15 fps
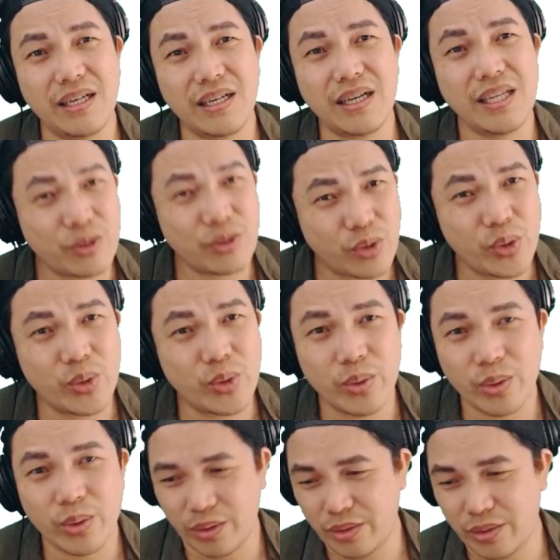ganito yung
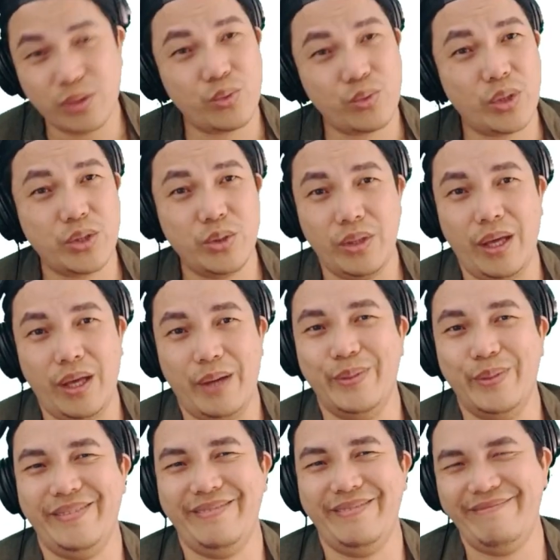sitwasyon namin?